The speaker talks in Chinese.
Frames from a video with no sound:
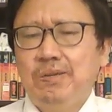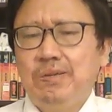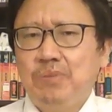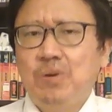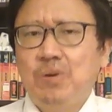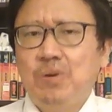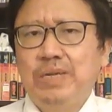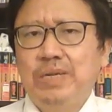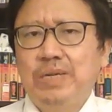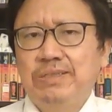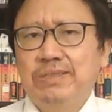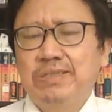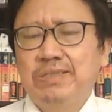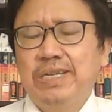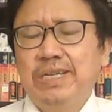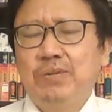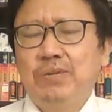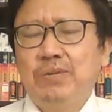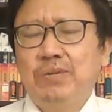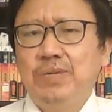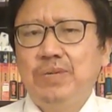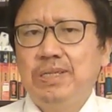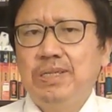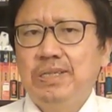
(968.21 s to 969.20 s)
破坏世
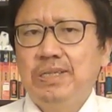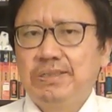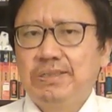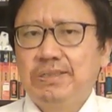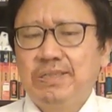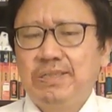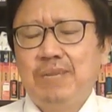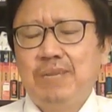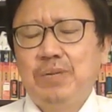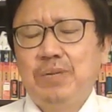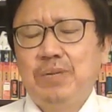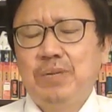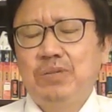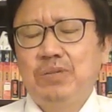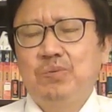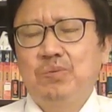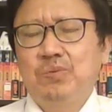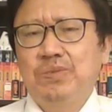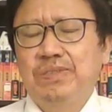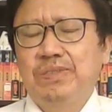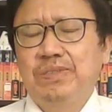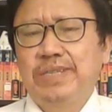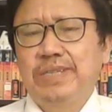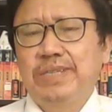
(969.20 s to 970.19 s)
界规世界贸易
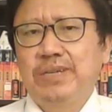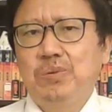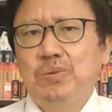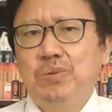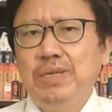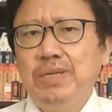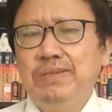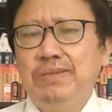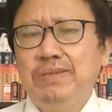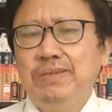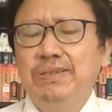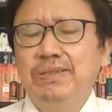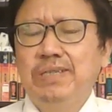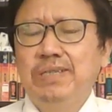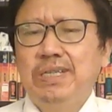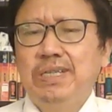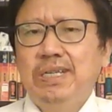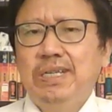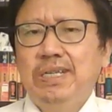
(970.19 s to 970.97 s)
组织的规则，